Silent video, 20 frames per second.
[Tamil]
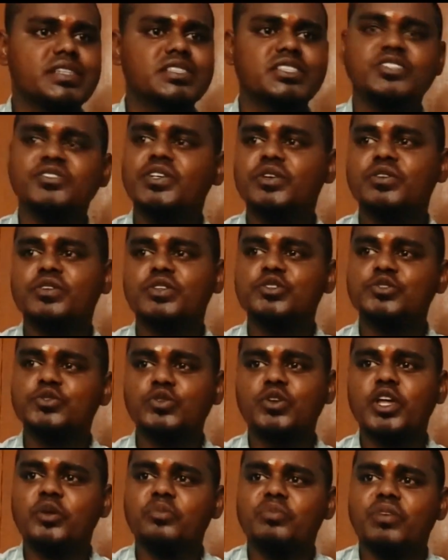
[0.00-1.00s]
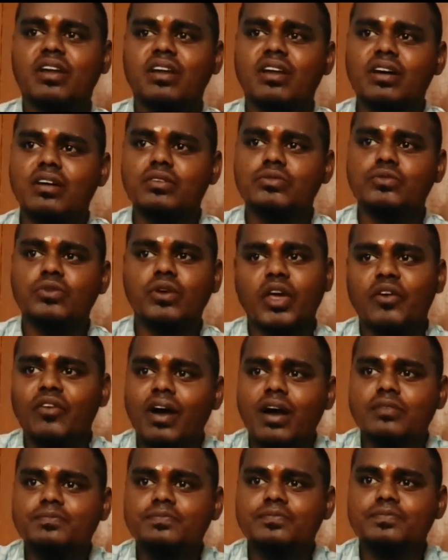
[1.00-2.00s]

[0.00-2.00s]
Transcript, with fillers: நெக்ஸ்ட் வீக் வந்து ஷூட்டிங் போயிடலாம் ஓகேவா